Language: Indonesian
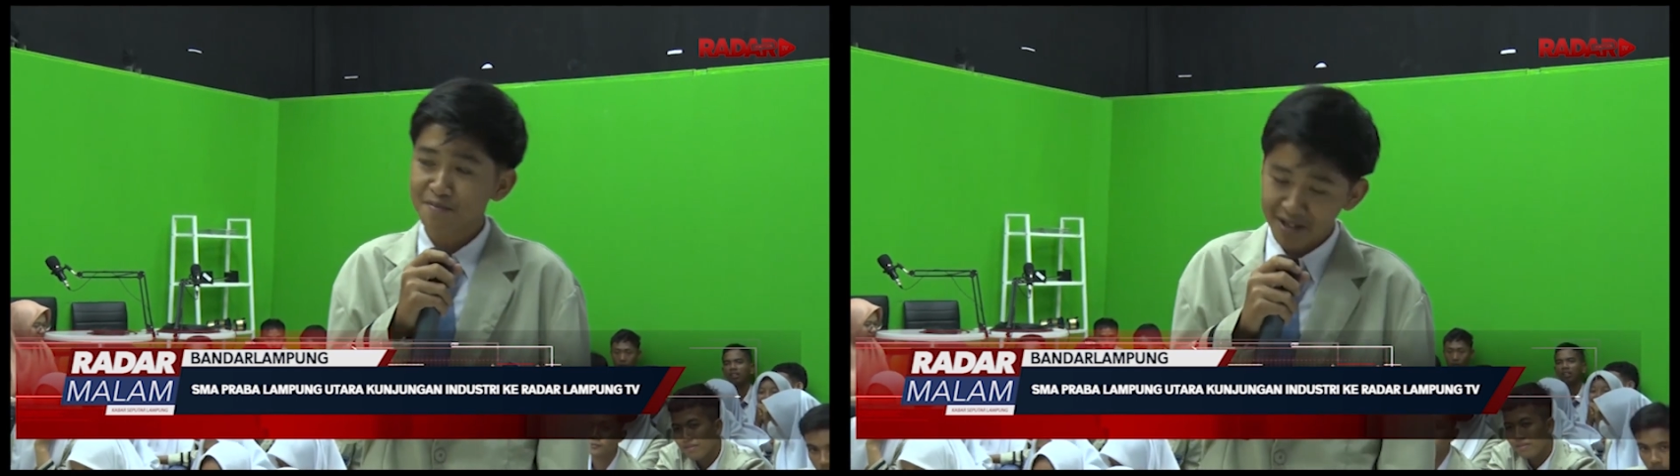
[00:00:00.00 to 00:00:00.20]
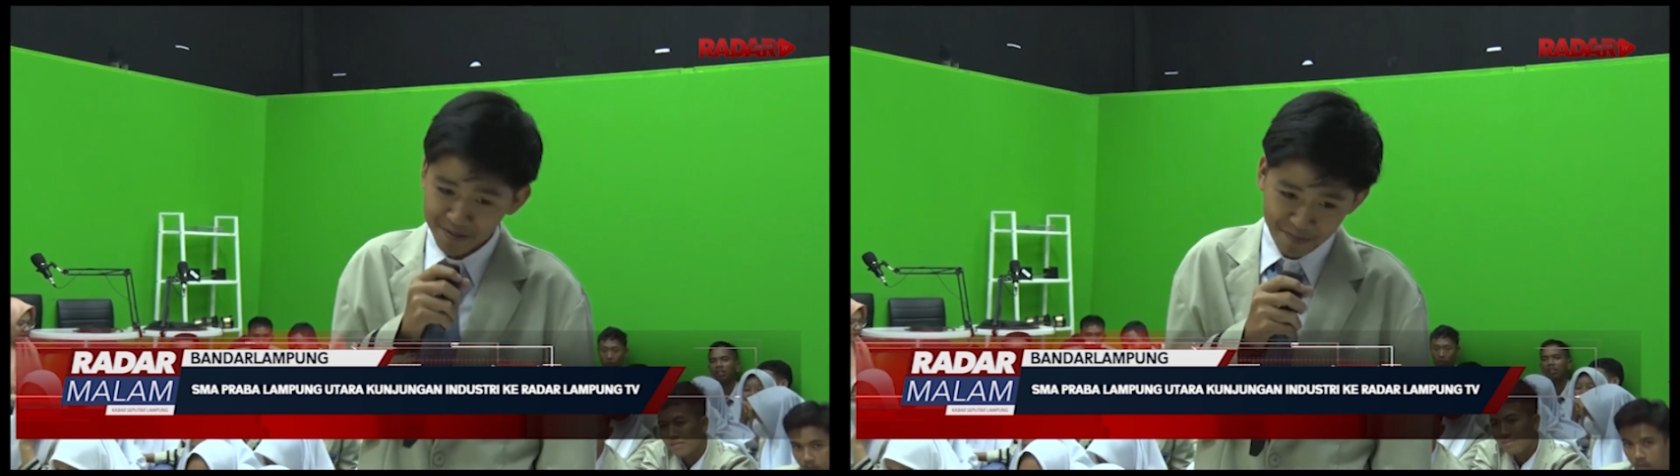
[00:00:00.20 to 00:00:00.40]

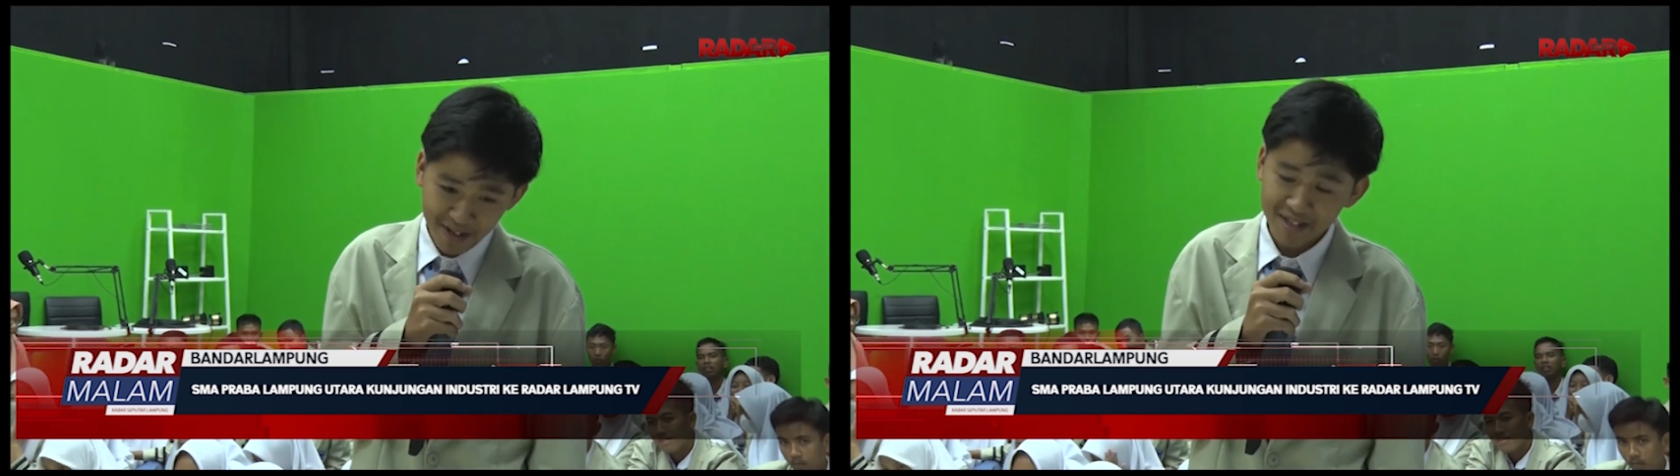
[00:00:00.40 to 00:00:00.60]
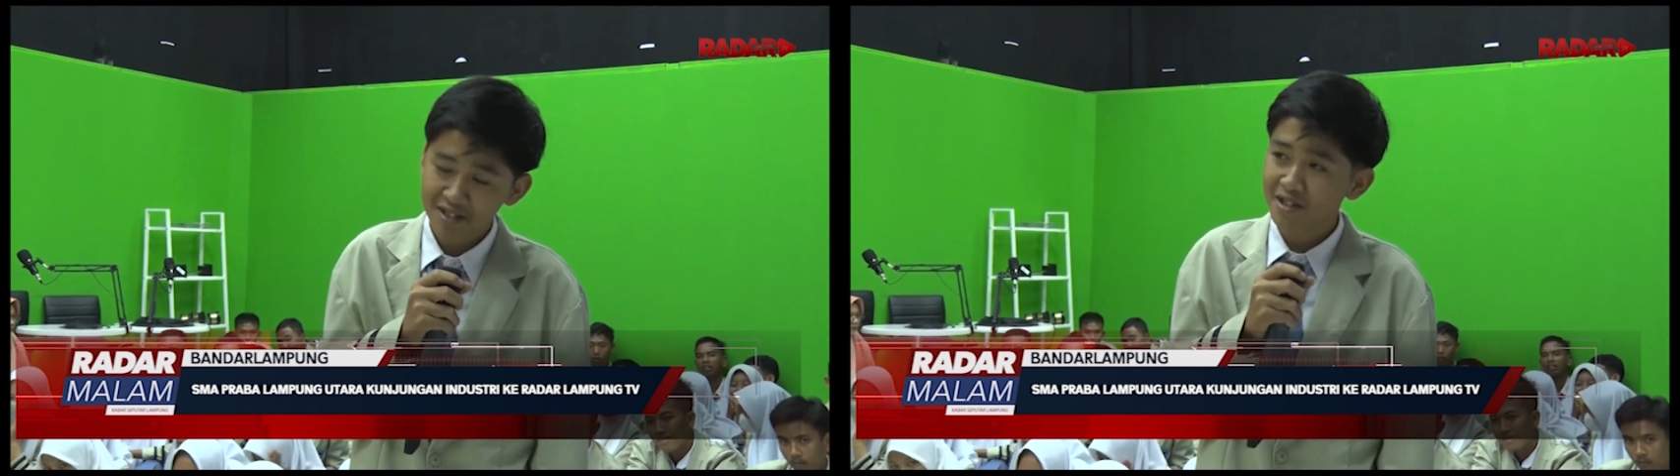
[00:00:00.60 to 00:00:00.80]

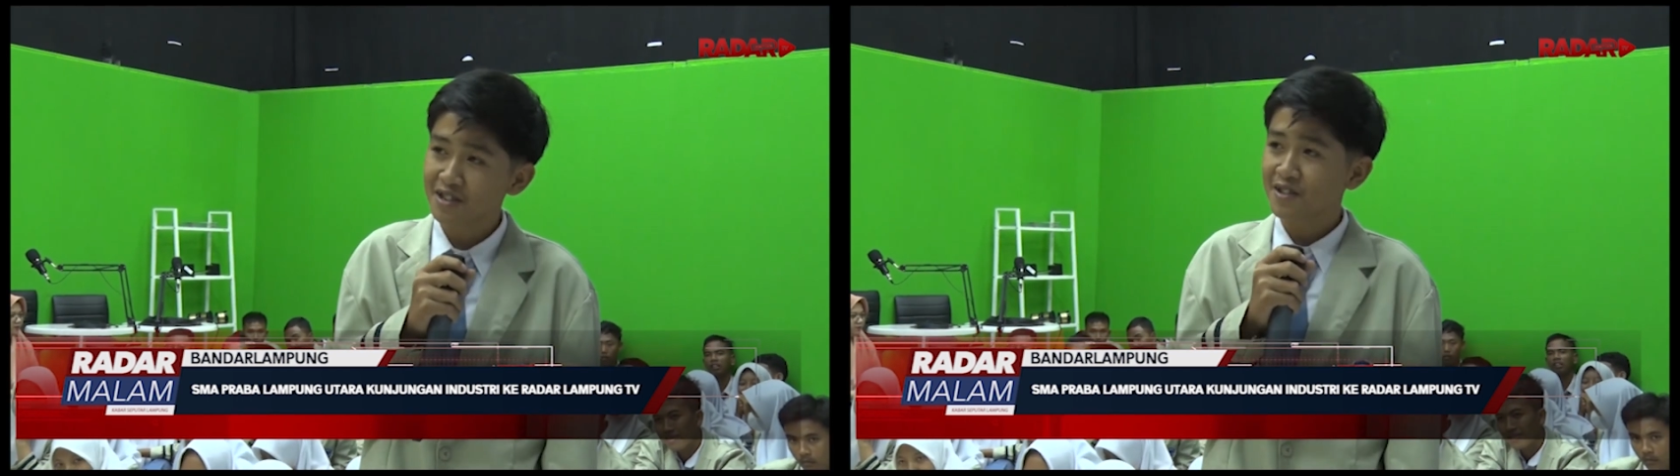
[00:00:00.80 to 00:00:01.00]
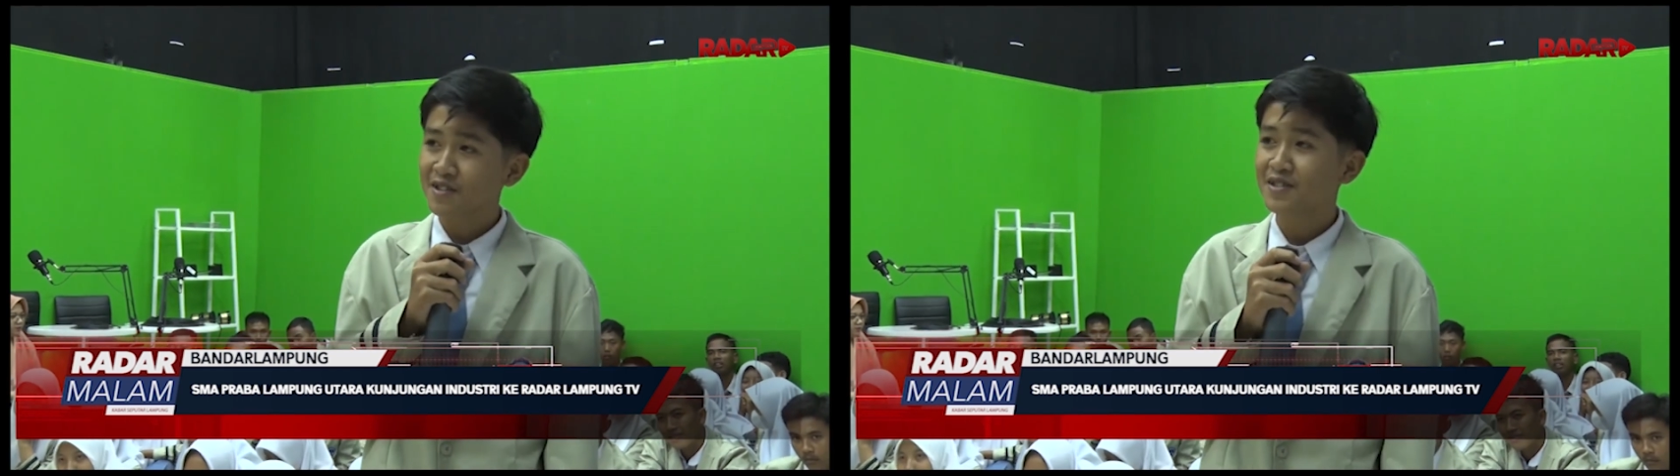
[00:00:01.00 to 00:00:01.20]
Jeffrey
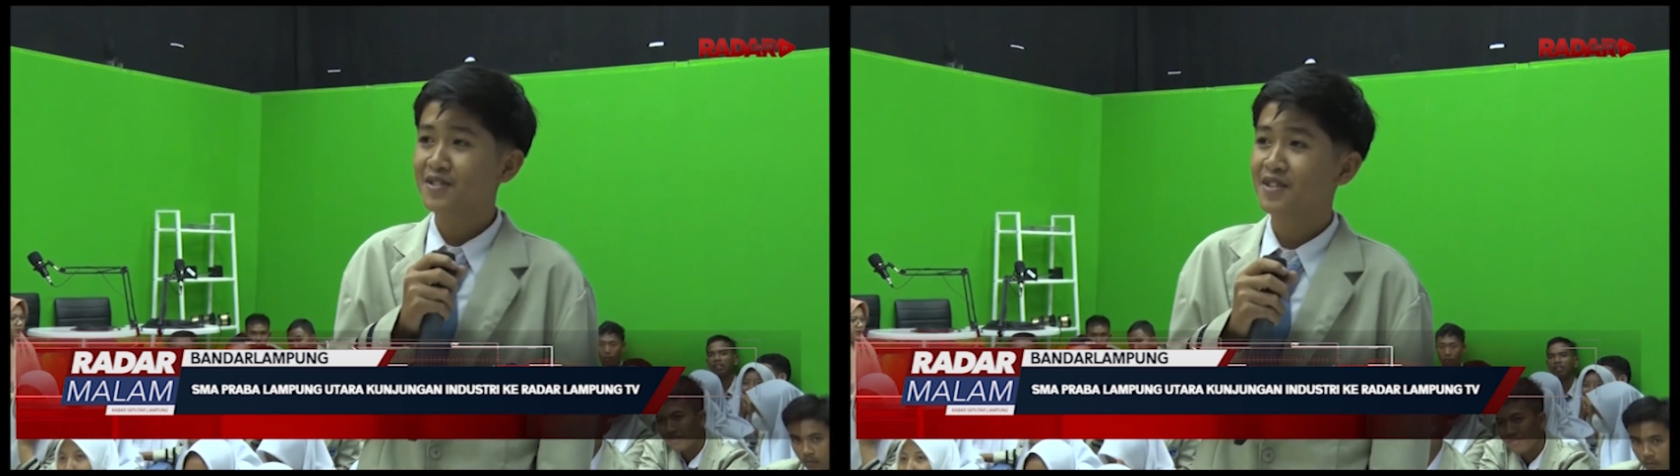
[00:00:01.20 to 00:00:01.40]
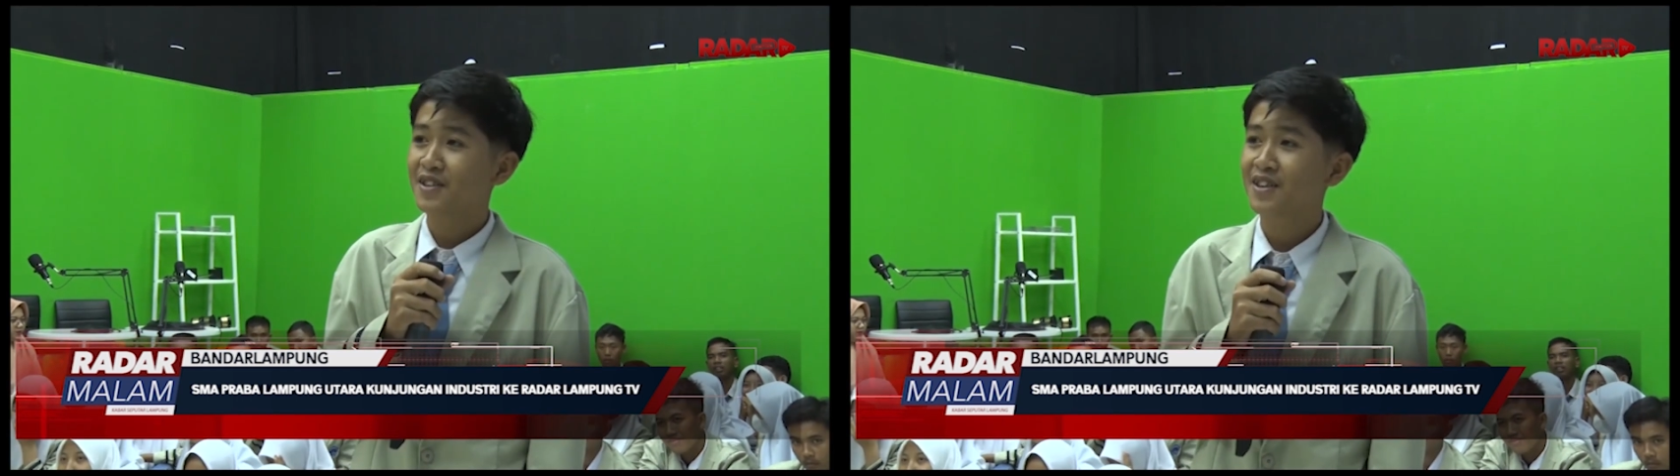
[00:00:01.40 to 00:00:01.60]
studio
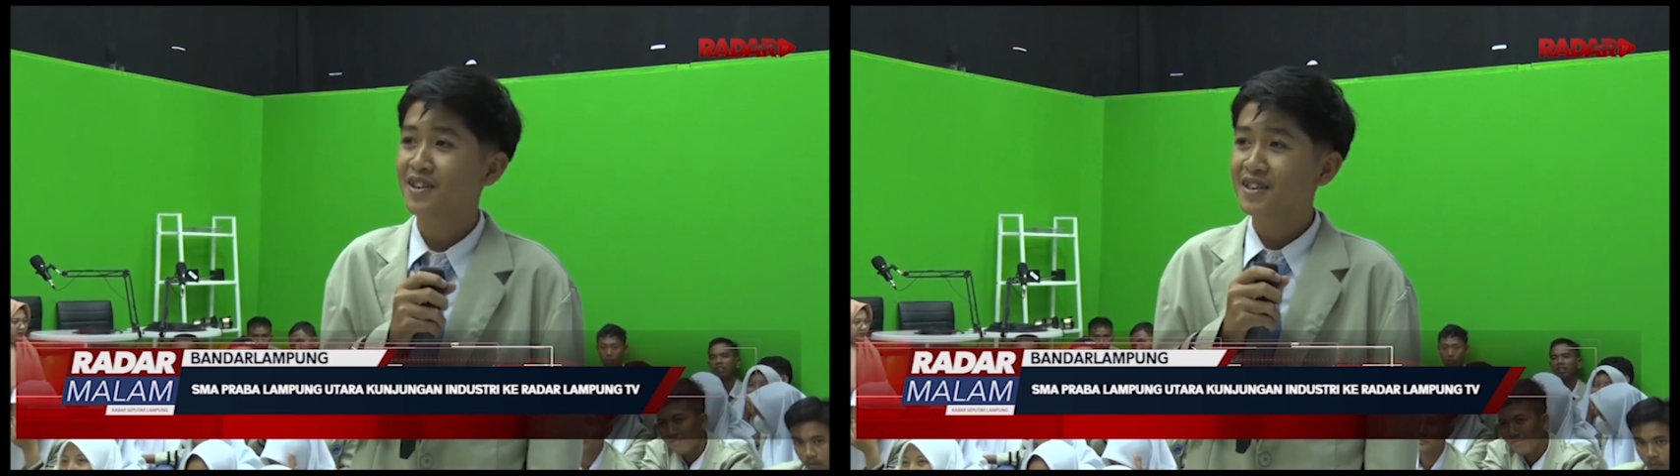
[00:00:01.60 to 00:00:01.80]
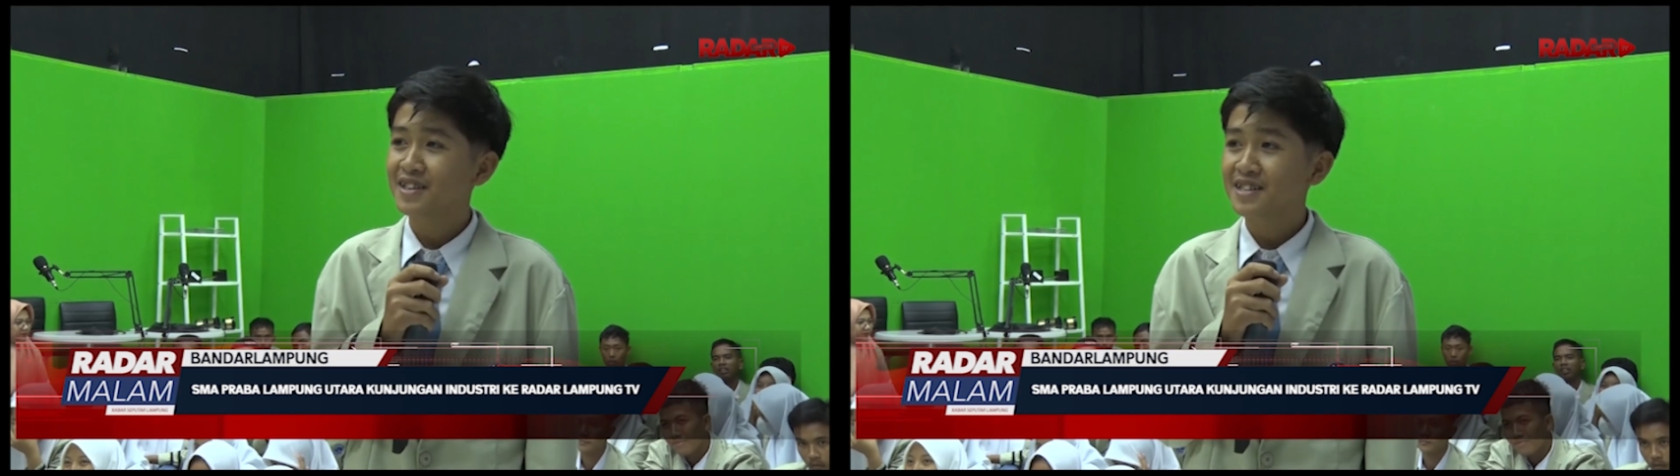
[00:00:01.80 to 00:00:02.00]

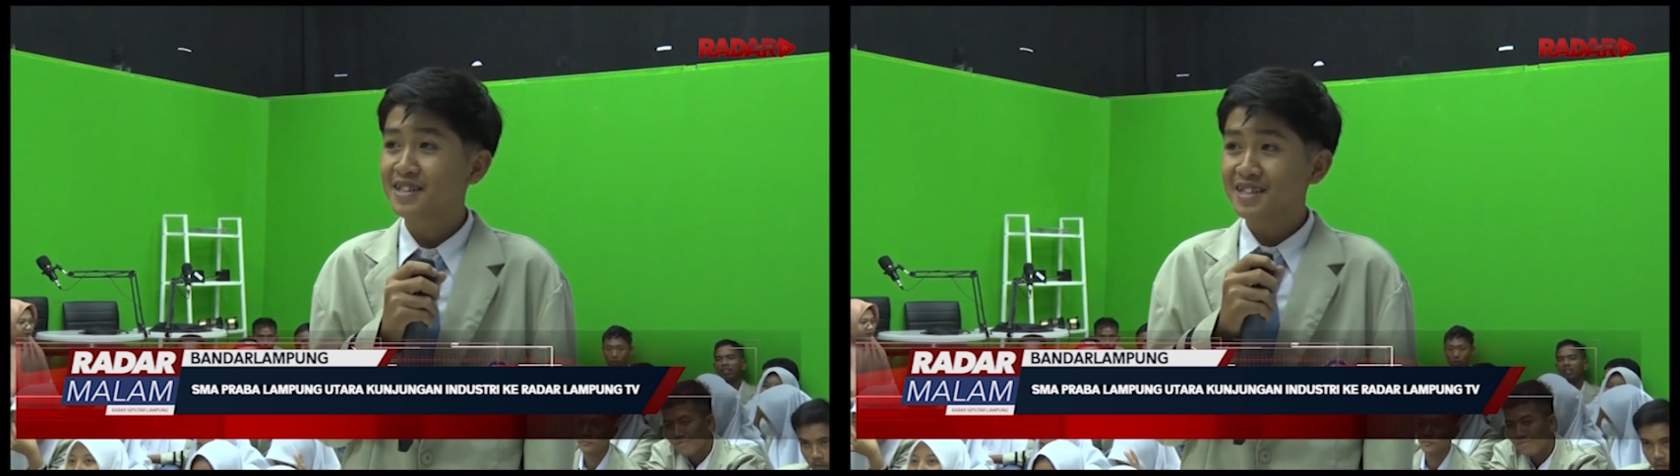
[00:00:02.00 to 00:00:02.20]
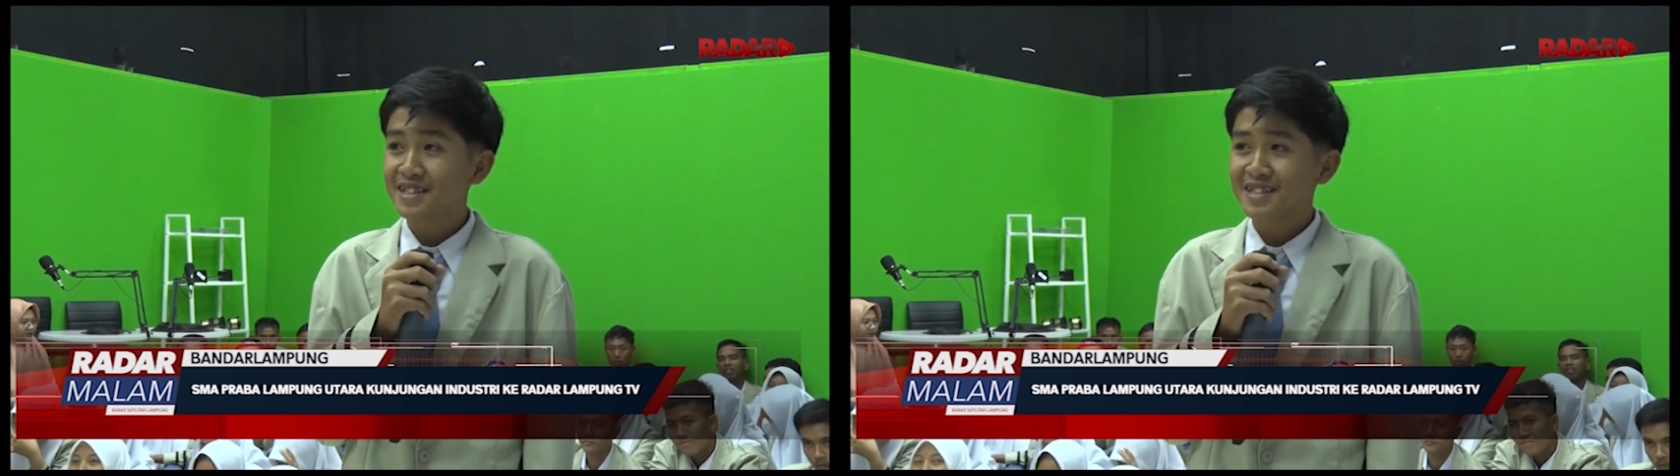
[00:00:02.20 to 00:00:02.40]
Jeffrey di
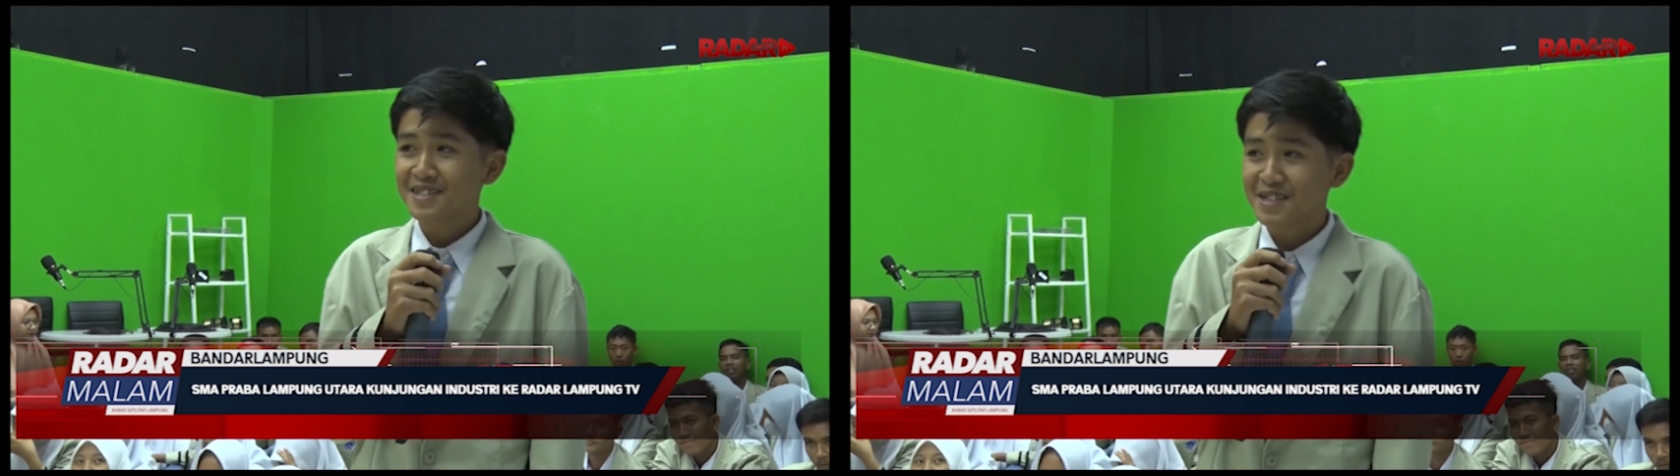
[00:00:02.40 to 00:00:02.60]
studio